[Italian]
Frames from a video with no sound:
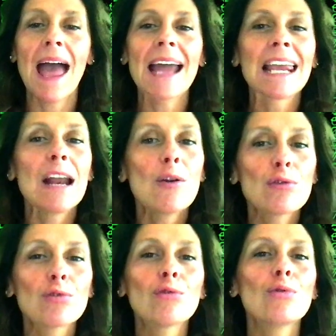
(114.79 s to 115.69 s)
è che lo
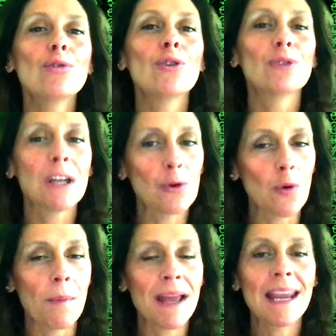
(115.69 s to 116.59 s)
studio dei
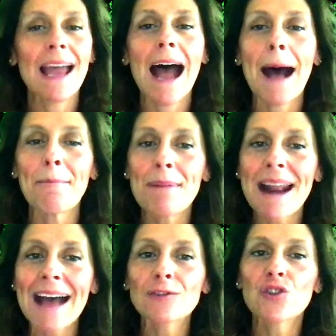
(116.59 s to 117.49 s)
numeri
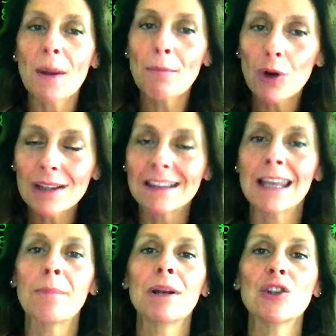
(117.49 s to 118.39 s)
abbraccia
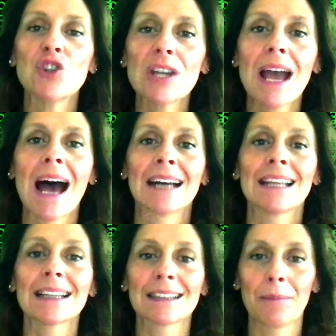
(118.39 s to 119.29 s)
molteplici
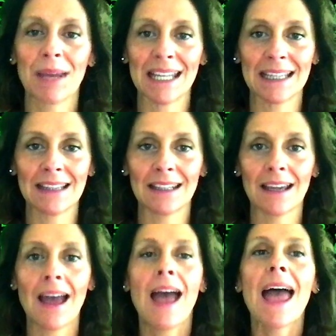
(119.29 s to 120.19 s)
adattamenti,